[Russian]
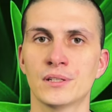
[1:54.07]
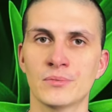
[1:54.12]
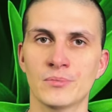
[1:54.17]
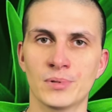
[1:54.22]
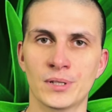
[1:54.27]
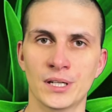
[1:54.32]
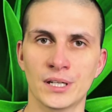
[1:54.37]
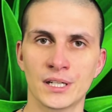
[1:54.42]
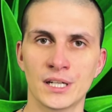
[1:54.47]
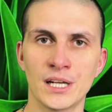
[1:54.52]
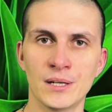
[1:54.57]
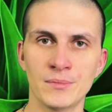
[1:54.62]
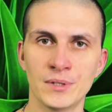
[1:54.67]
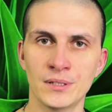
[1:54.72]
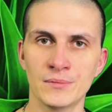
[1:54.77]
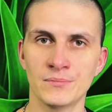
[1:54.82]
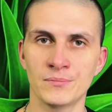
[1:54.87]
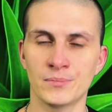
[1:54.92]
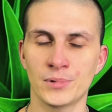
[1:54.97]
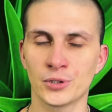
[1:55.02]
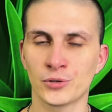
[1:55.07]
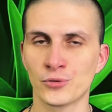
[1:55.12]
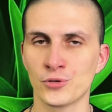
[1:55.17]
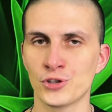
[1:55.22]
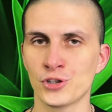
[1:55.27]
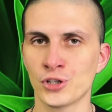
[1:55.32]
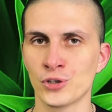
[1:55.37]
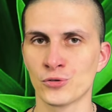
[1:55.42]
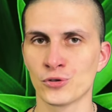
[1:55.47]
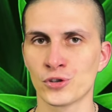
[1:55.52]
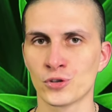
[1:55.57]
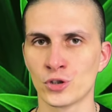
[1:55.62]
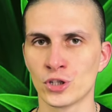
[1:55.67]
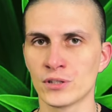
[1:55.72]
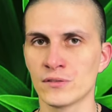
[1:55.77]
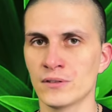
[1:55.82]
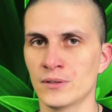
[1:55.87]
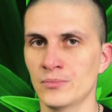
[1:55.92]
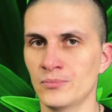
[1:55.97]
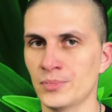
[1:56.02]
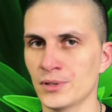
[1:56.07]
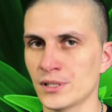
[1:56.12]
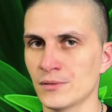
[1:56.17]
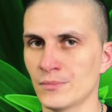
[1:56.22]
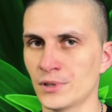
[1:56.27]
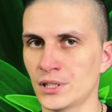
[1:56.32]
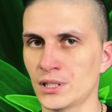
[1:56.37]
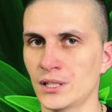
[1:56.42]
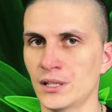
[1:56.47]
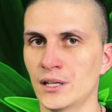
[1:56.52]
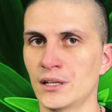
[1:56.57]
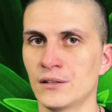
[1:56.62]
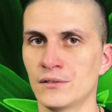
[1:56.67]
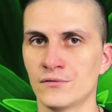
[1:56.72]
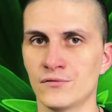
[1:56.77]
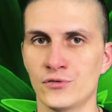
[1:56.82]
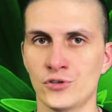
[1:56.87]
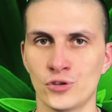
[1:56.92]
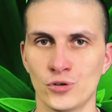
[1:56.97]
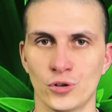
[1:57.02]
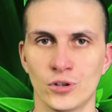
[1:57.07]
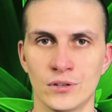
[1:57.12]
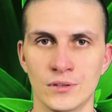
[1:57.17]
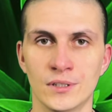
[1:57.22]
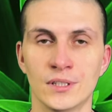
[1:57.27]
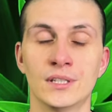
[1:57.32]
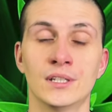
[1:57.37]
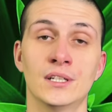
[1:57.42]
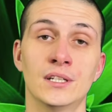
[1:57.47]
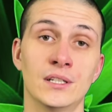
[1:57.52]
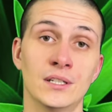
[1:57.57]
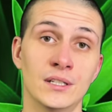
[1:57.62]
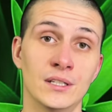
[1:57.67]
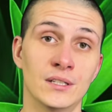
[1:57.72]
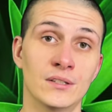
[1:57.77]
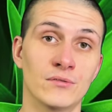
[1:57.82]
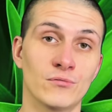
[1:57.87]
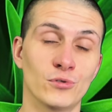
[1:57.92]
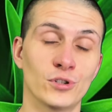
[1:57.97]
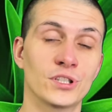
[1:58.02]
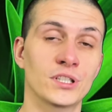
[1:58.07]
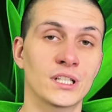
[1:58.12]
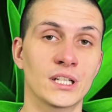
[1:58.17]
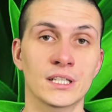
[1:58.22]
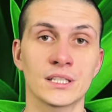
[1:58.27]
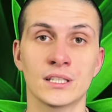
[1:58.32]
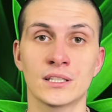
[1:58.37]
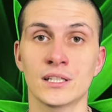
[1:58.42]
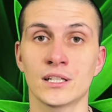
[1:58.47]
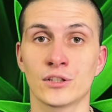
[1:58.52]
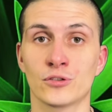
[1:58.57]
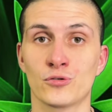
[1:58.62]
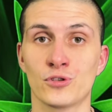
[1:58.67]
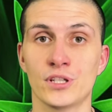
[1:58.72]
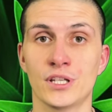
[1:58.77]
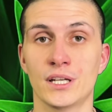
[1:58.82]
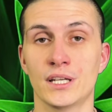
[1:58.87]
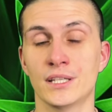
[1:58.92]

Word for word: Программа, подключили устройство, посмотрели. Все. Вот как-то так, друзья.